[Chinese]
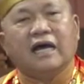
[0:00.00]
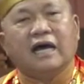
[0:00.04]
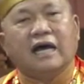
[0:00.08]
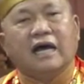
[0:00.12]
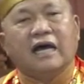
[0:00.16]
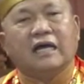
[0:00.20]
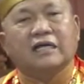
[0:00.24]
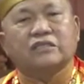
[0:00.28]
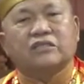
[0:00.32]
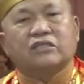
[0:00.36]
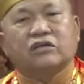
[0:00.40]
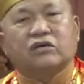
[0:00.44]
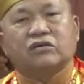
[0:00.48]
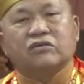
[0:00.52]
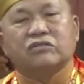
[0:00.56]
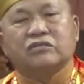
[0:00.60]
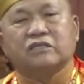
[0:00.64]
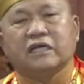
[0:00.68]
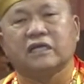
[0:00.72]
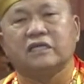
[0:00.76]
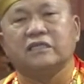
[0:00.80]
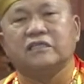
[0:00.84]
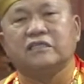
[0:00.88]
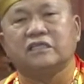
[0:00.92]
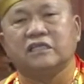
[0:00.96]
啊，九
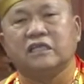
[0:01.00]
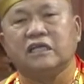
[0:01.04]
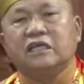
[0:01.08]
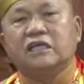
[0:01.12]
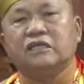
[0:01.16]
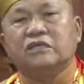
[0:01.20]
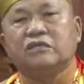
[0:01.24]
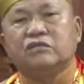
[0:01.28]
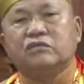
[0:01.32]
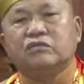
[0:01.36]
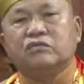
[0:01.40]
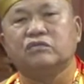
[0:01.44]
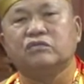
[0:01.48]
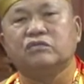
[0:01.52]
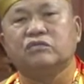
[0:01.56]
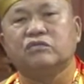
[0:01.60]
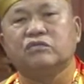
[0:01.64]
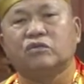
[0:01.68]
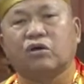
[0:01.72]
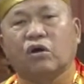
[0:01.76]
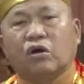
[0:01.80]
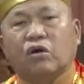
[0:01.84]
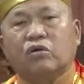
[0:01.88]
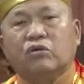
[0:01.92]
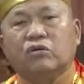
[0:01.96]
仙七祖
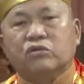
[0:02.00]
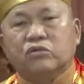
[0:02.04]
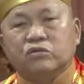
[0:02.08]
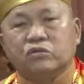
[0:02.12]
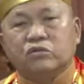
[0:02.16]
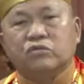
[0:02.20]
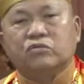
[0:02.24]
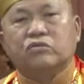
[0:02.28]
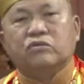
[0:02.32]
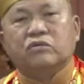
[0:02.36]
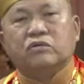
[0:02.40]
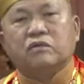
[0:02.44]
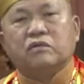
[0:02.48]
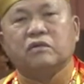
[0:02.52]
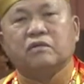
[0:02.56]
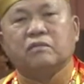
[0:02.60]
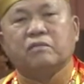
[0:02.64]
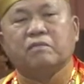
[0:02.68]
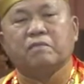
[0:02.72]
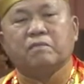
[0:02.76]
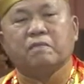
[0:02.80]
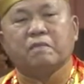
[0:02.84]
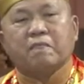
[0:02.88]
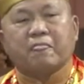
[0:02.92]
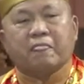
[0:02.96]
同度，
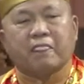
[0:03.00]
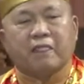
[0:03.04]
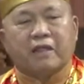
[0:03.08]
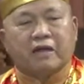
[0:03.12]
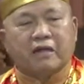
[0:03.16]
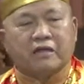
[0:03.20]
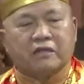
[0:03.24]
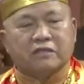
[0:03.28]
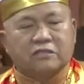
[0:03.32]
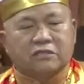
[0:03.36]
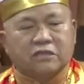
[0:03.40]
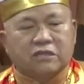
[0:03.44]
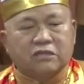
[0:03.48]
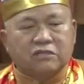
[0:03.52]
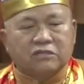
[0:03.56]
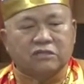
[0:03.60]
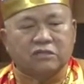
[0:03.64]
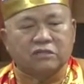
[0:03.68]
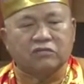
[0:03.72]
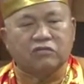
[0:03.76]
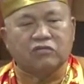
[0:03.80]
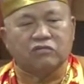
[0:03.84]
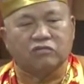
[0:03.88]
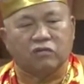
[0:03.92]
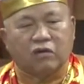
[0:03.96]
这是
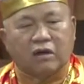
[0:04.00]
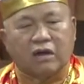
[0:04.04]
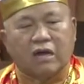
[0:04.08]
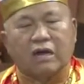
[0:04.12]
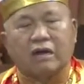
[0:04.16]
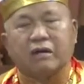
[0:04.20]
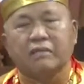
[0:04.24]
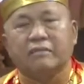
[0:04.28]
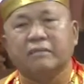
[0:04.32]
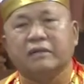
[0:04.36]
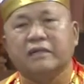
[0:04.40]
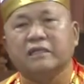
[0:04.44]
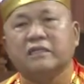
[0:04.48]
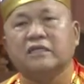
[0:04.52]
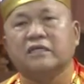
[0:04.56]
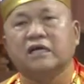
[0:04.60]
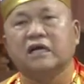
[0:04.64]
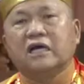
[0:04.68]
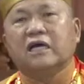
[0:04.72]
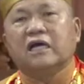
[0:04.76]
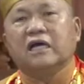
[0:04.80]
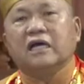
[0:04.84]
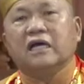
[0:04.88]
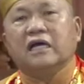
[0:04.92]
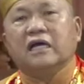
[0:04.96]
我们
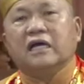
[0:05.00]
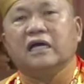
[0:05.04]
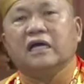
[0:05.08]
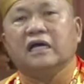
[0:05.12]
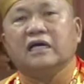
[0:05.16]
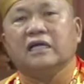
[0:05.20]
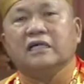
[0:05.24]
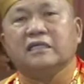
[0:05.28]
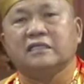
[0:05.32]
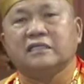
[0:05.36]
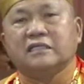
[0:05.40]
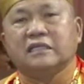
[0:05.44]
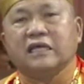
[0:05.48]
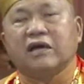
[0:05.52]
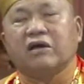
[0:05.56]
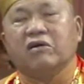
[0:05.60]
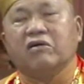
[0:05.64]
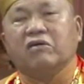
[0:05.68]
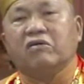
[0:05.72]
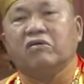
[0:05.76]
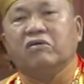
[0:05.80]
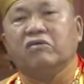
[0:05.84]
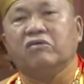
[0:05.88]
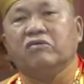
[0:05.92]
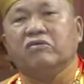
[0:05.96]
的教
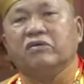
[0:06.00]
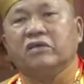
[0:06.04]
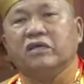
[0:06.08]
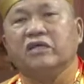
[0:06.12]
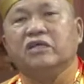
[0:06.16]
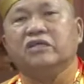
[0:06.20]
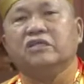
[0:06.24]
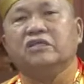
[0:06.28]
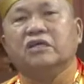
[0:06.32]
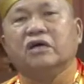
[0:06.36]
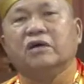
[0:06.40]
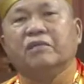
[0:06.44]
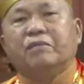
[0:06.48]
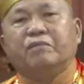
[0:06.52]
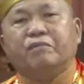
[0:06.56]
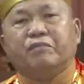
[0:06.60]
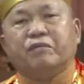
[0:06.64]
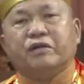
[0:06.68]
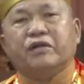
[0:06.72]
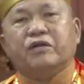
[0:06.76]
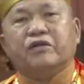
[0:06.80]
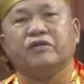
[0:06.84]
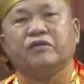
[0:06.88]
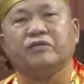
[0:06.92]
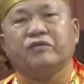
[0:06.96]
育的
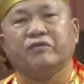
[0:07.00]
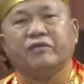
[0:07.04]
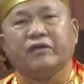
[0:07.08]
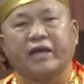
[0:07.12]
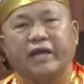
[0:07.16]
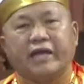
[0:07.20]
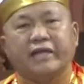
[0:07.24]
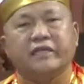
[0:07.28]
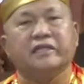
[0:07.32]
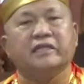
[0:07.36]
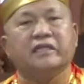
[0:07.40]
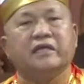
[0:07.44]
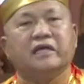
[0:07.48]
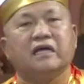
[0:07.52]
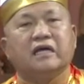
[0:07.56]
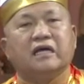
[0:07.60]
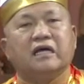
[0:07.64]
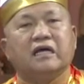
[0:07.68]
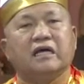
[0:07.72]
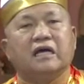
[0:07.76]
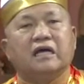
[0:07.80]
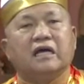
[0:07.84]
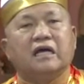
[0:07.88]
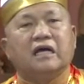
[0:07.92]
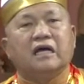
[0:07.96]
本源。
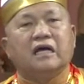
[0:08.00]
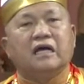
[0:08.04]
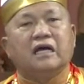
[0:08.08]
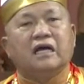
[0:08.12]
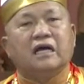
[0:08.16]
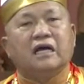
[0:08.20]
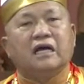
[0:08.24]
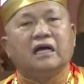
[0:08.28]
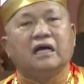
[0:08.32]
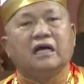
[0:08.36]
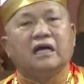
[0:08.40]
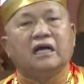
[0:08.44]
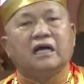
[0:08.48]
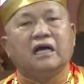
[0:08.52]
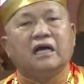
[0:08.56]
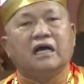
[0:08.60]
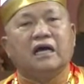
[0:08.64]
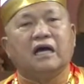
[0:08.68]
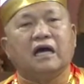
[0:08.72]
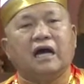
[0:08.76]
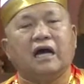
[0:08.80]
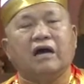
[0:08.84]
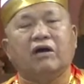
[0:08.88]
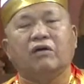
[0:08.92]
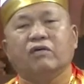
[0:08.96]

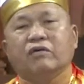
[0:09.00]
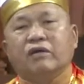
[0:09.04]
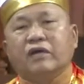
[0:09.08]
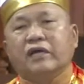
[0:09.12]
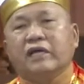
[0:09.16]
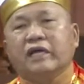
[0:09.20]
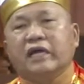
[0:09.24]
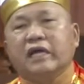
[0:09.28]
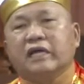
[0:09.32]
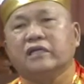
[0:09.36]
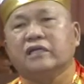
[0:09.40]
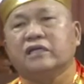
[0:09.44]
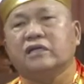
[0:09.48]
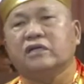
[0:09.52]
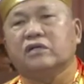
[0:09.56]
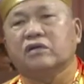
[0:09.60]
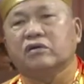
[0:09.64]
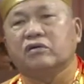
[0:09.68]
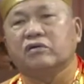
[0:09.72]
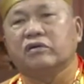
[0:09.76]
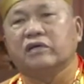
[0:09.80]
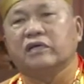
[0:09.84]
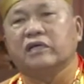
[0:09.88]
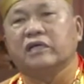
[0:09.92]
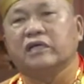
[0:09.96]
好，唯愿
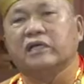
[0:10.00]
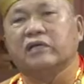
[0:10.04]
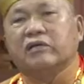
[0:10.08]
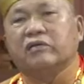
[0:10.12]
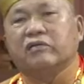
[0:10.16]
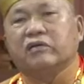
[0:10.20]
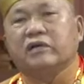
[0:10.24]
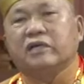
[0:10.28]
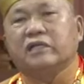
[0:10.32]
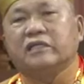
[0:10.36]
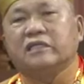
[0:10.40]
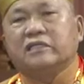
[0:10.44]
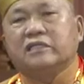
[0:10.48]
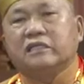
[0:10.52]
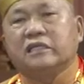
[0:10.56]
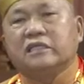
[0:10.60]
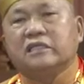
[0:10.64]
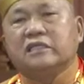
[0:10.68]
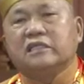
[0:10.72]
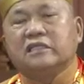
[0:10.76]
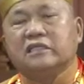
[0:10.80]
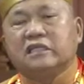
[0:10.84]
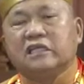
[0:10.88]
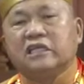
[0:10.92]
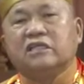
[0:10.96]
各位唯
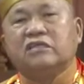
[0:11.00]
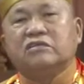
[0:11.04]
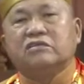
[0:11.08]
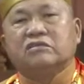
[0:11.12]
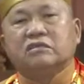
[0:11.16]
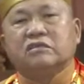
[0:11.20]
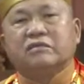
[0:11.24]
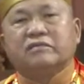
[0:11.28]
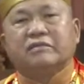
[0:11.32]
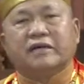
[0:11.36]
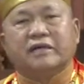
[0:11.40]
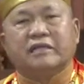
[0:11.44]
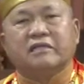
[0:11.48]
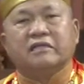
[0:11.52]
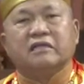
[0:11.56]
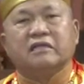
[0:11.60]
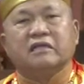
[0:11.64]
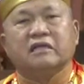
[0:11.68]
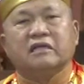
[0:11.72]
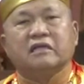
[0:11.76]
心弟子们。